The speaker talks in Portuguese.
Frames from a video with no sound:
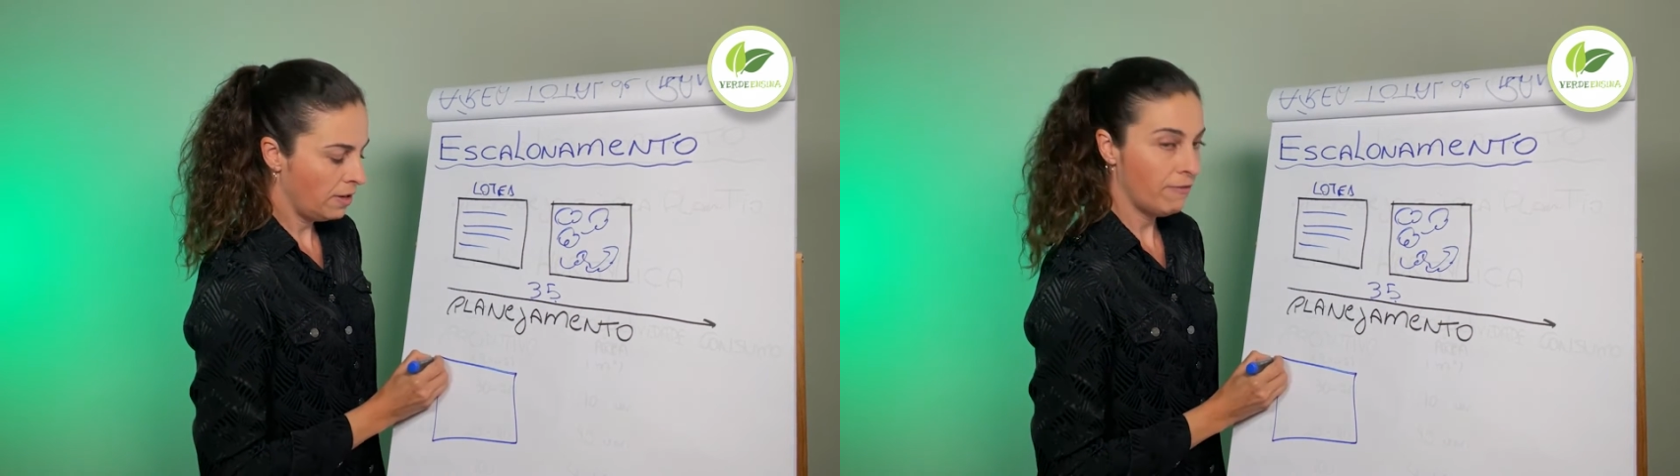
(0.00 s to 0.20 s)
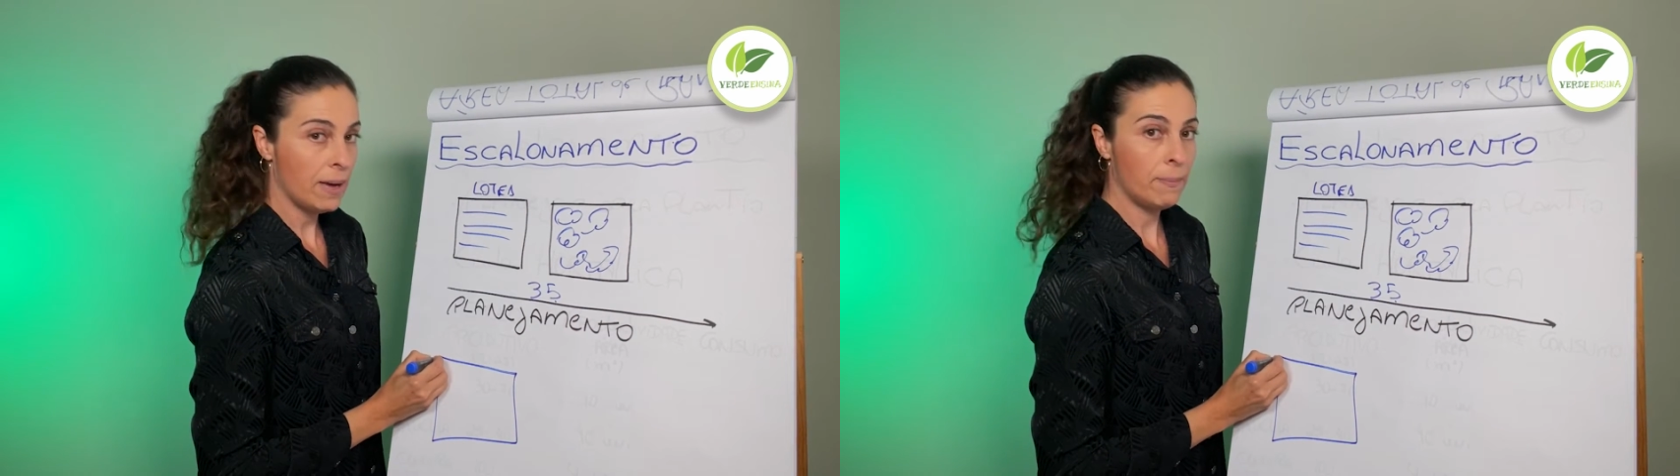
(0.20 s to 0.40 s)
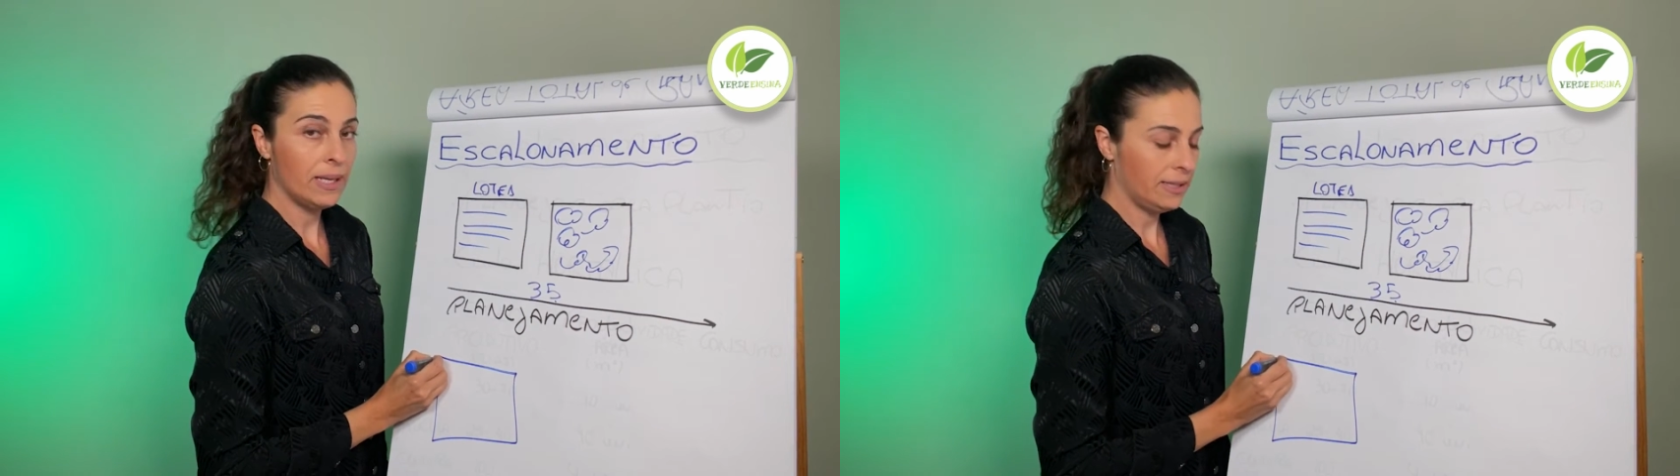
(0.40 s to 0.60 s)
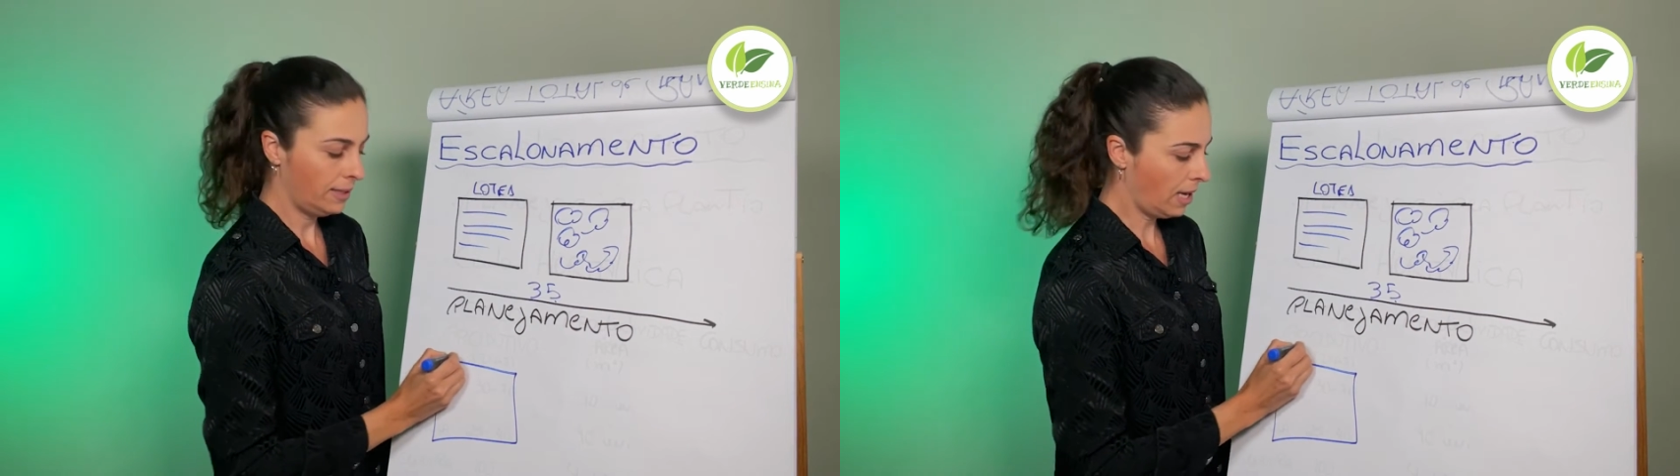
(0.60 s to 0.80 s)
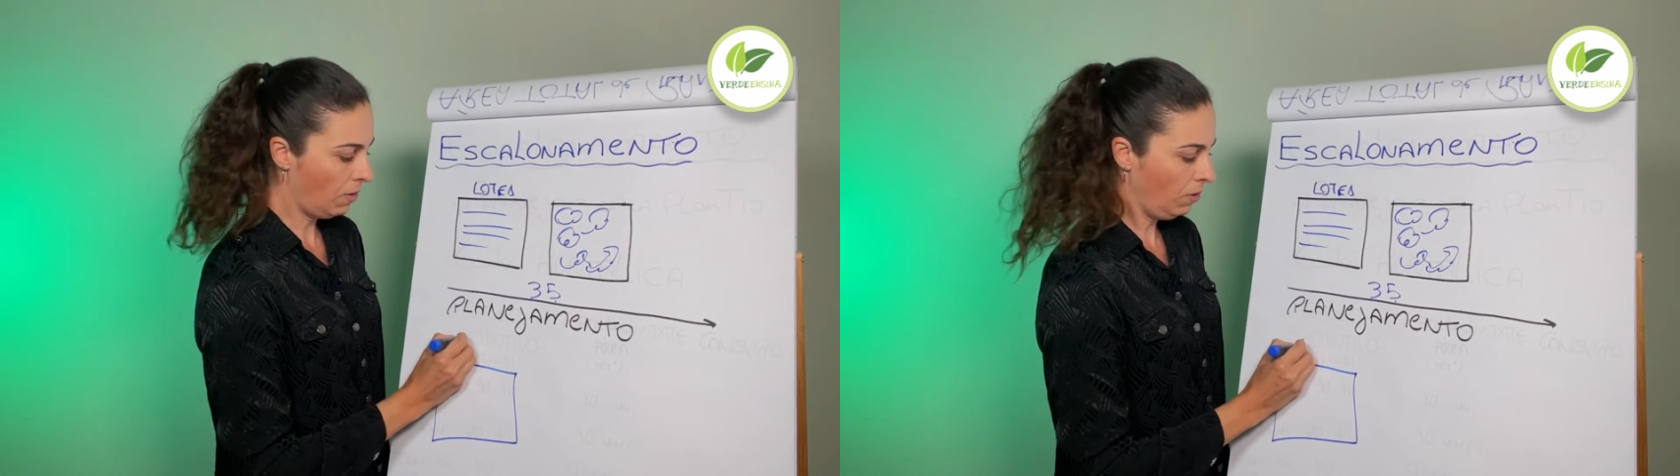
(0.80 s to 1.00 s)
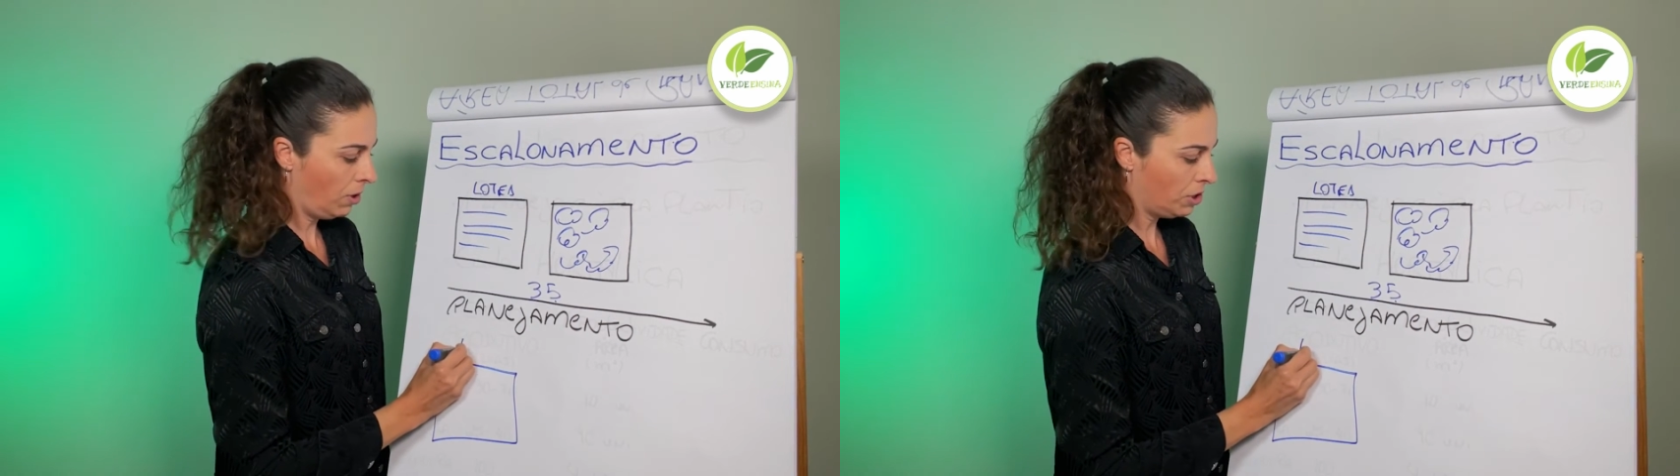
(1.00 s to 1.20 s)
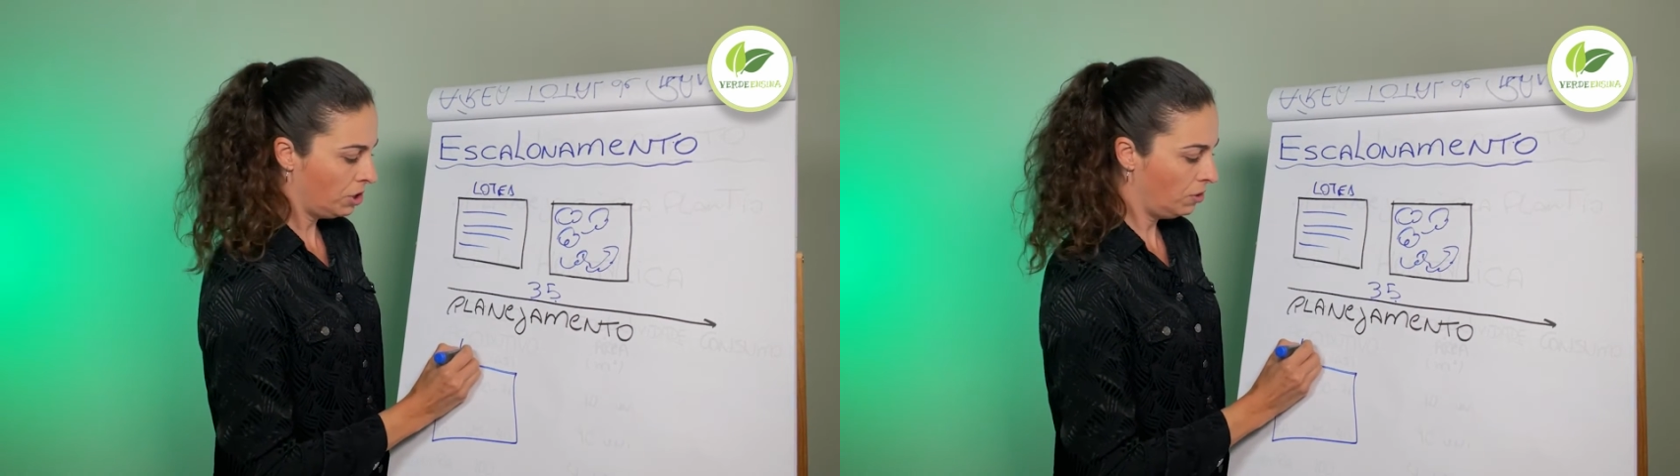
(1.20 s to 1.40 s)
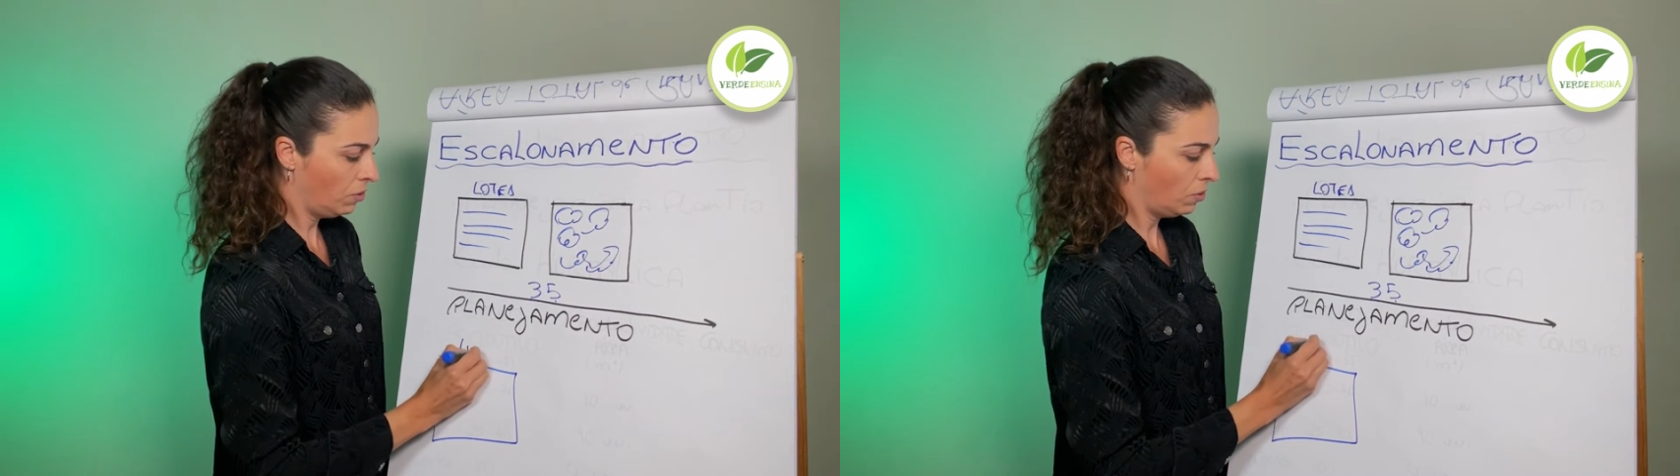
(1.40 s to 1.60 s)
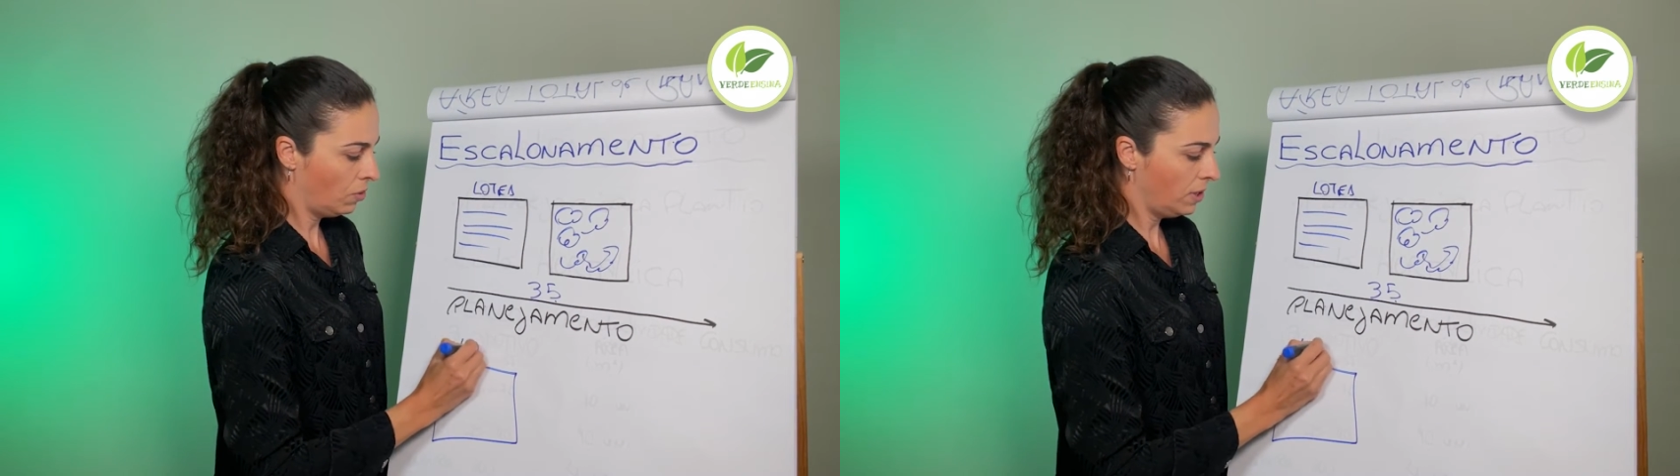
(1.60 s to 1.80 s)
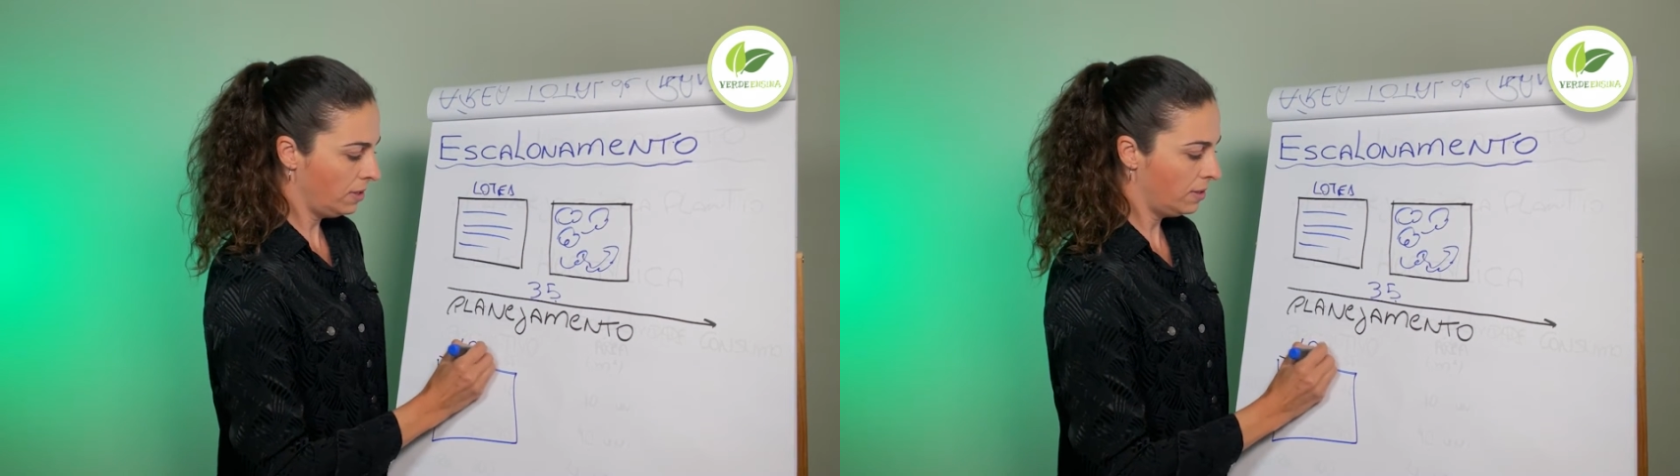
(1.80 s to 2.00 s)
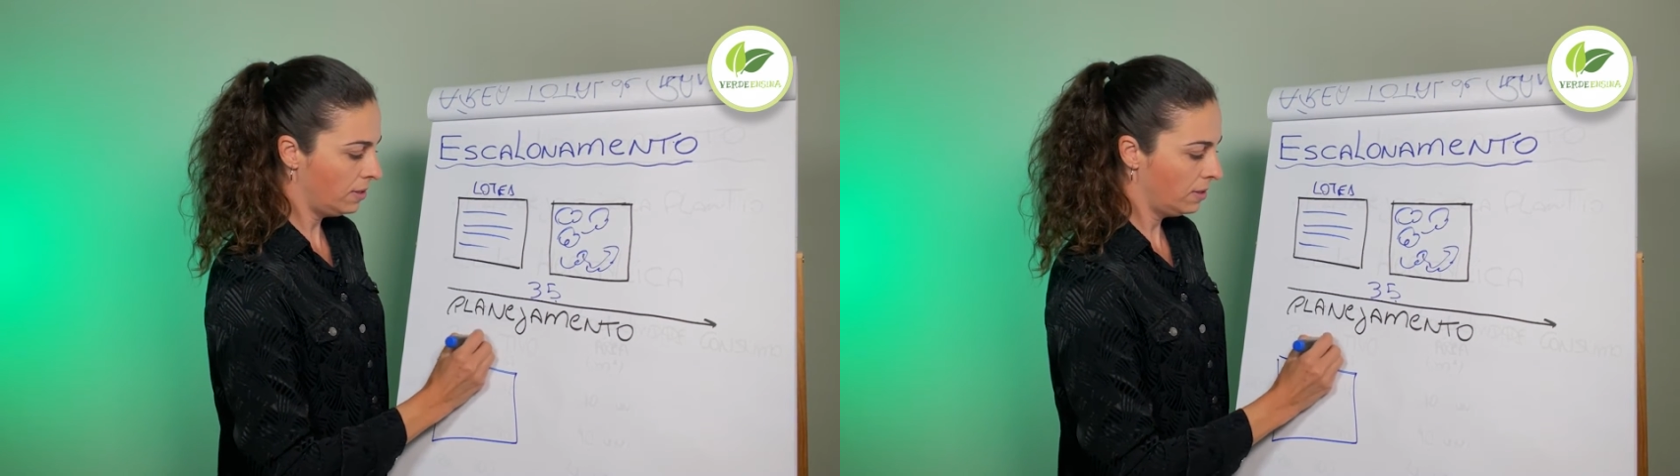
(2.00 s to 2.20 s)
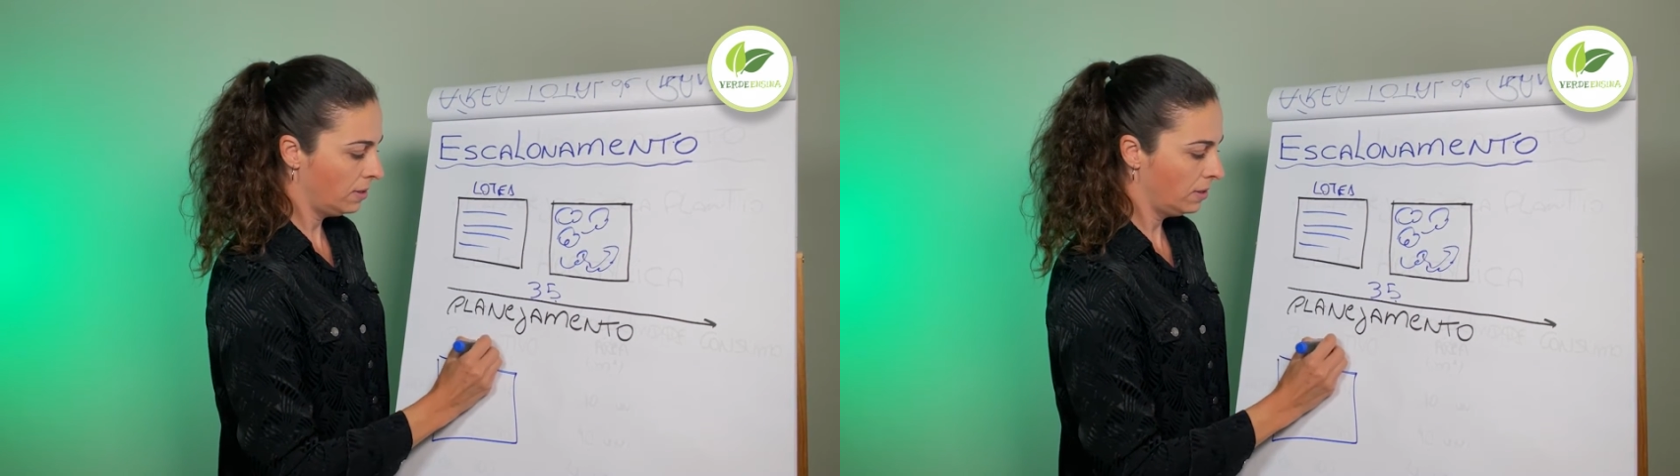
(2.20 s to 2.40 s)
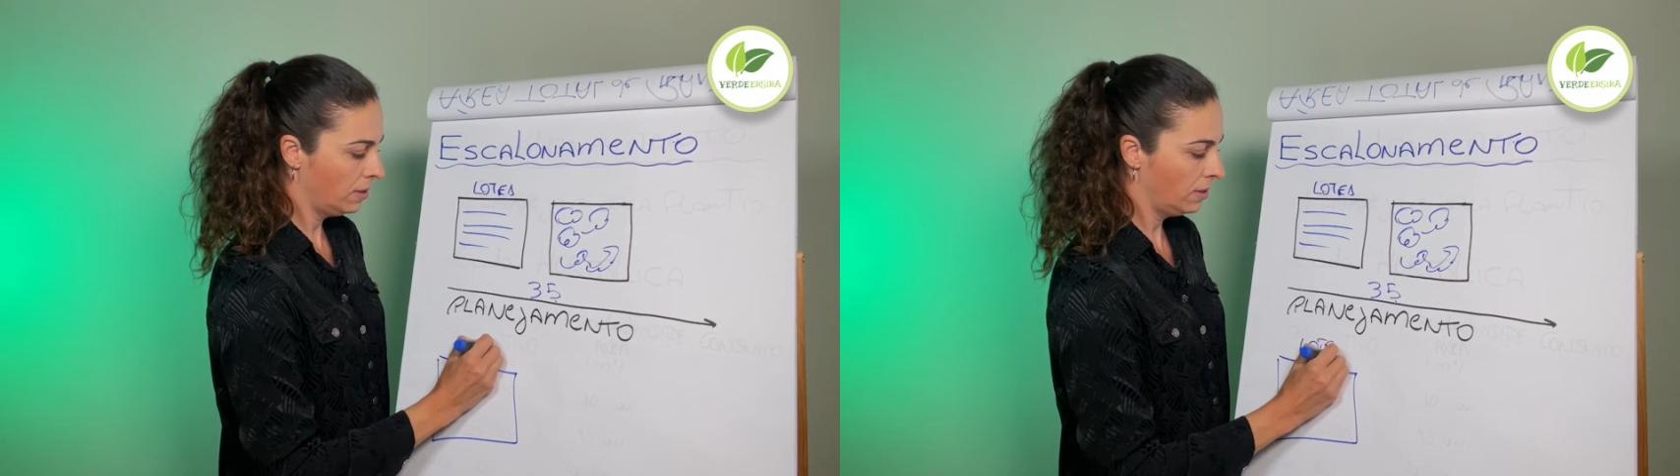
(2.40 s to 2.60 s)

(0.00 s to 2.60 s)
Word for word: Vai plantar o lote 2